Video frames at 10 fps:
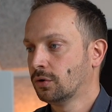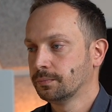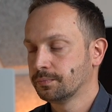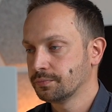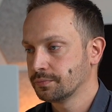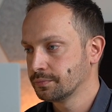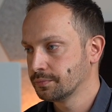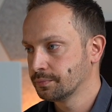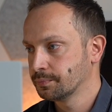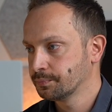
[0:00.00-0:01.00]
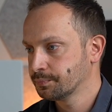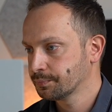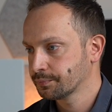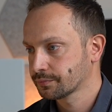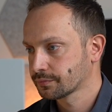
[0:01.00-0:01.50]

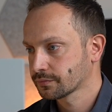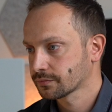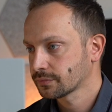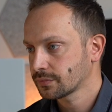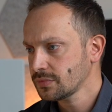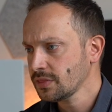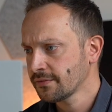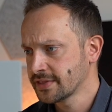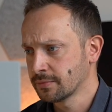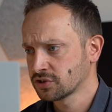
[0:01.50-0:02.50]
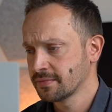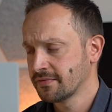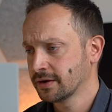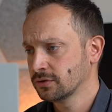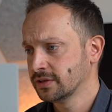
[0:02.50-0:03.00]
Mm, Vediamo se mi
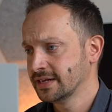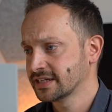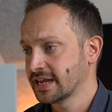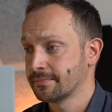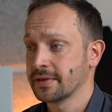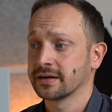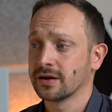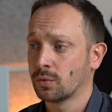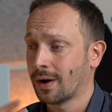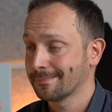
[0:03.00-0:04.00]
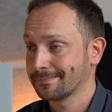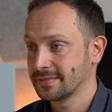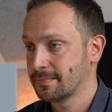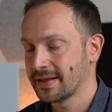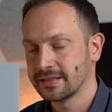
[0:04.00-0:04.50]
vengono degli esempi, anche qua
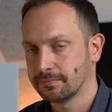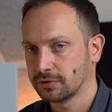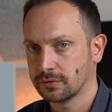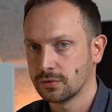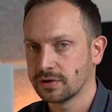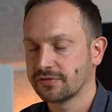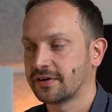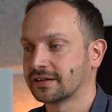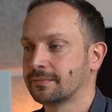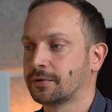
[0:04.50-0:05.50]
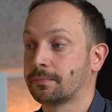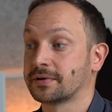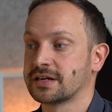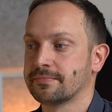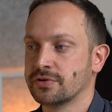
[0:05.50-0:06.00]
dipende un po' da quello che fate, però per
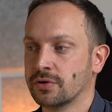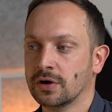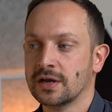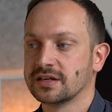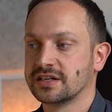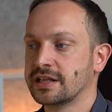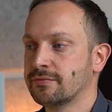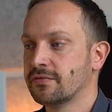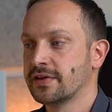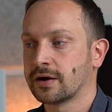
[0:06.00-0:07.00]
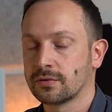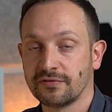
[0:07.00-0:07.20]
esempio io se devo inviare una